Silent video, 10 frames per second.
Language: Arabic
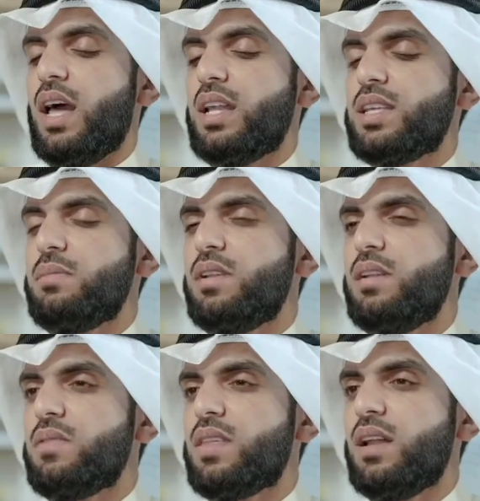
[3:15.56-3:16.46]
على سبيل
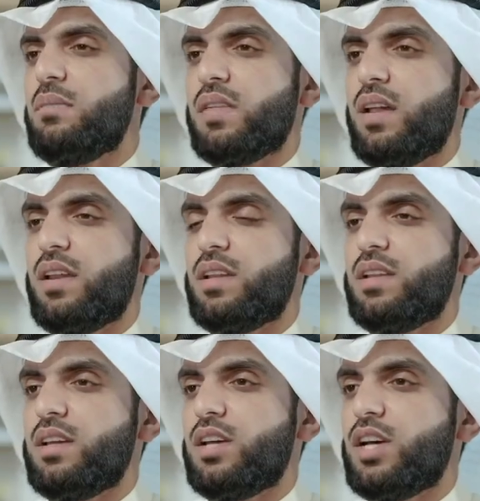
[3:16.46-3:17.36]
المثال مثلا
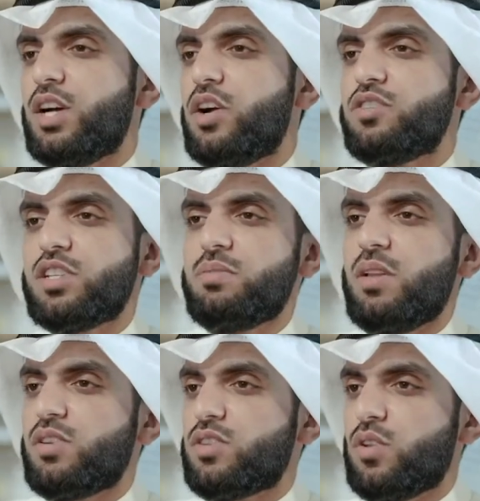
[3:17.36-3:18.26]
آه، قصص من
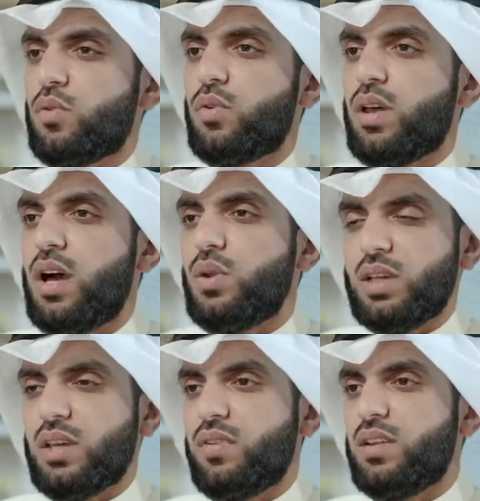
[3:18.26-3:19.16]
قصص القرآن
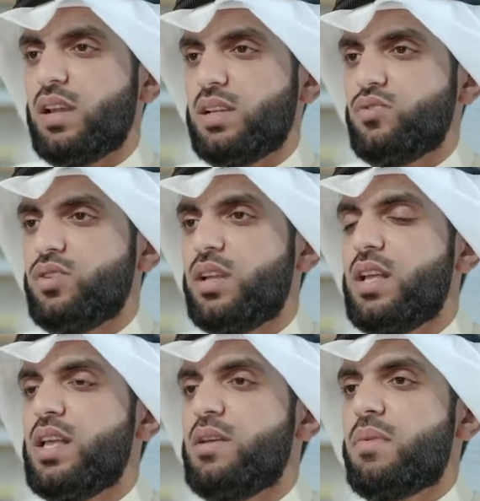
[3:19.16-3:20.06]
وكيف أن الله عز وجل
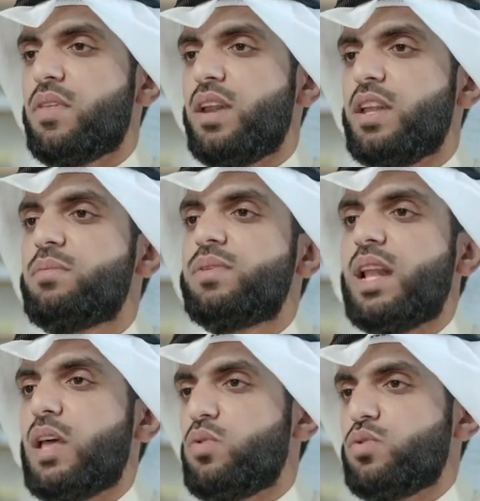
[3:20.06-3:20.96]
مثلا
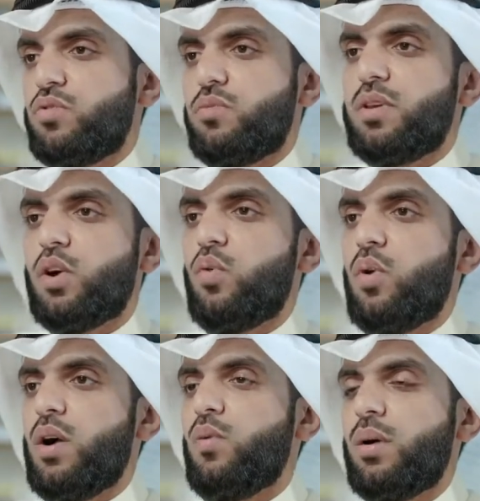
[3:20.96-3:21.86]
ابتلى يوسف
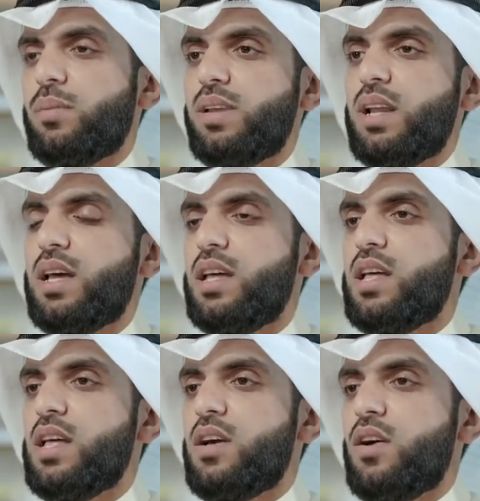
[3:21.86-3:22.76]
بإخوة وابتلى
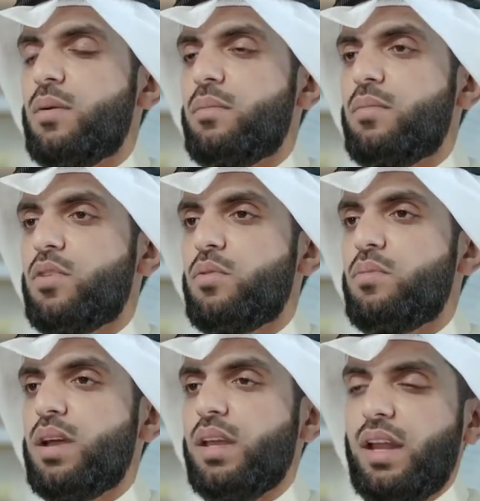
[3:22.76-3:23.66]
آه، من ثم
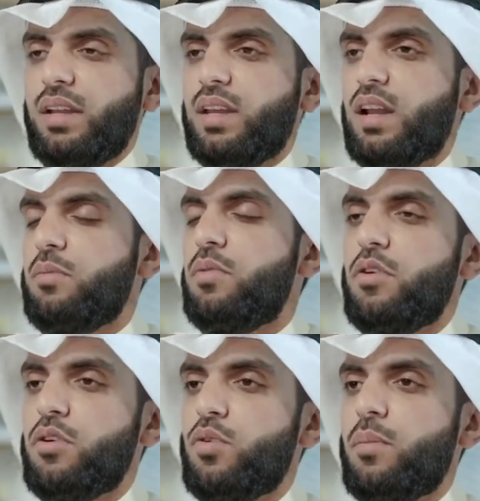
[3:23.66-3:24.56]
يعني إلى
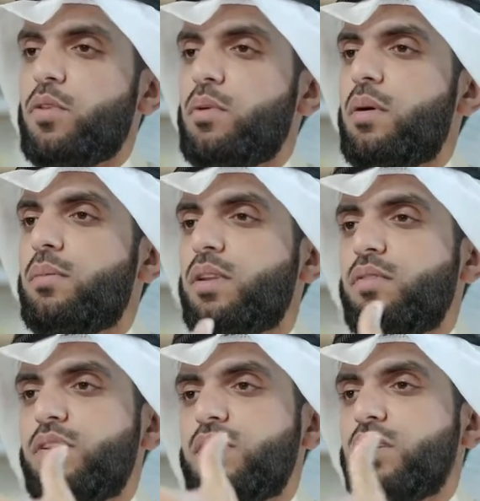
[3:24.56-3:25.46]
البئر ومن ثم
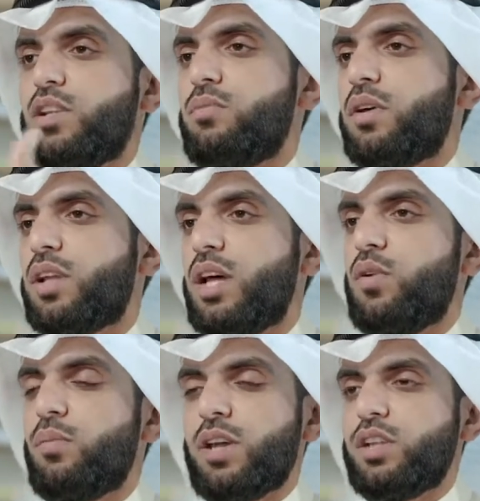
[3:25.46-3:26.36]
فتنة المرأة
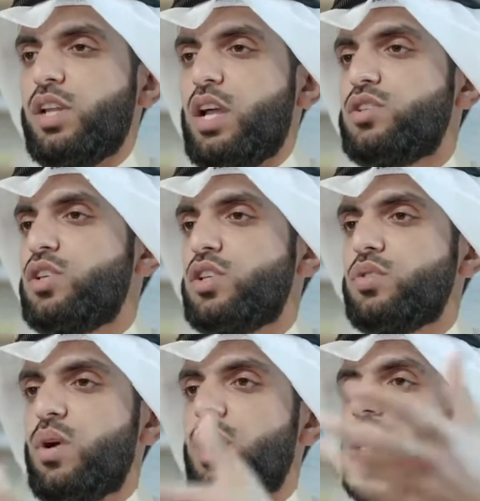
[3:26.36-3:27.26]
وامرأة العزيز
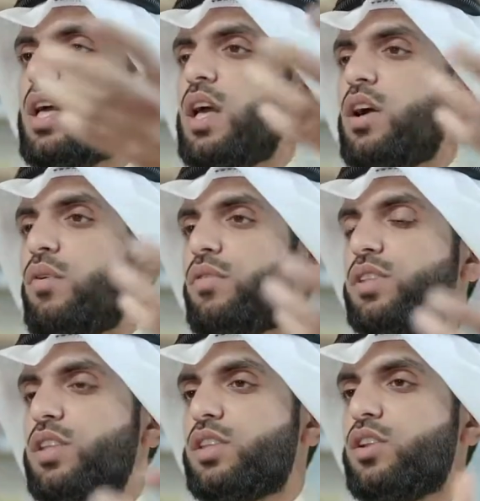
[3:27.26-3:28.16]
و
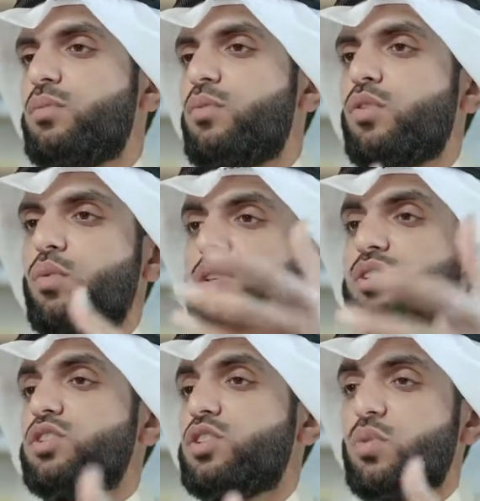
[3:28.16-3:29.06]
وفتنة الملك
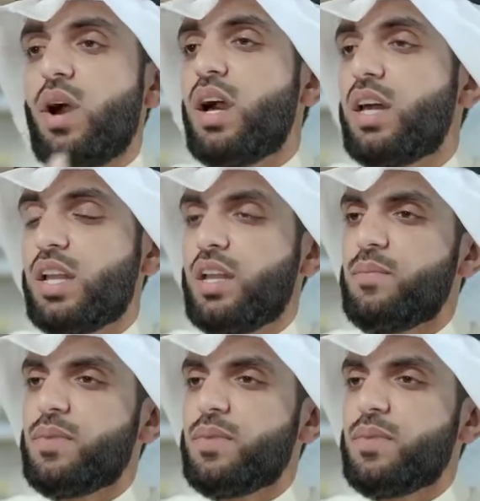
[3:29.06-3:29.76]
والسجن وآخره